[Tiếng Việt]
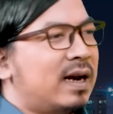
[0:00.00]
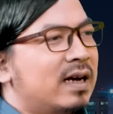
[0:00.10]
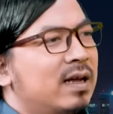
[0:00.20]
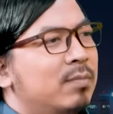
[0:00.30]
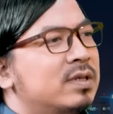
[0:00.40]
Bạn
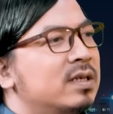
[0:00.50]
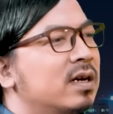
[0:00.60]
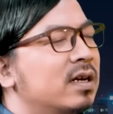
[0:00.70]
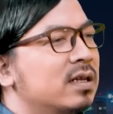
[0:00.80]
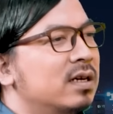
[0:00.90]
đang nhầm
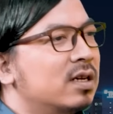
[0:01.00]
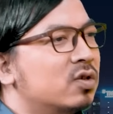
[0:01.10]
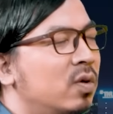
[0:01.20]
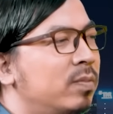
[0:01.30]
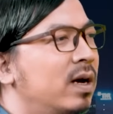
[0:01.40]
giữa cái từ là
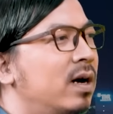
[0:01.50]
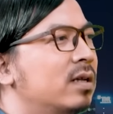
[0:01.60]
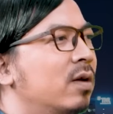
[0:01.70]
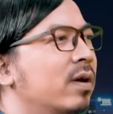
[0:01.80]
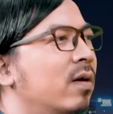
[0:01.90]
giúp
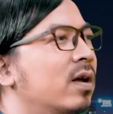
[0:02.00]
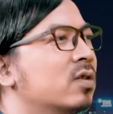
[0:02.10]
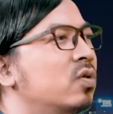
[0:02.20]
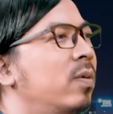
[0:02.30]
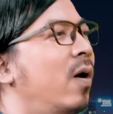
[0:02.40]
đỡ theo kiểu
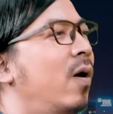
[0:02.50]
là giúp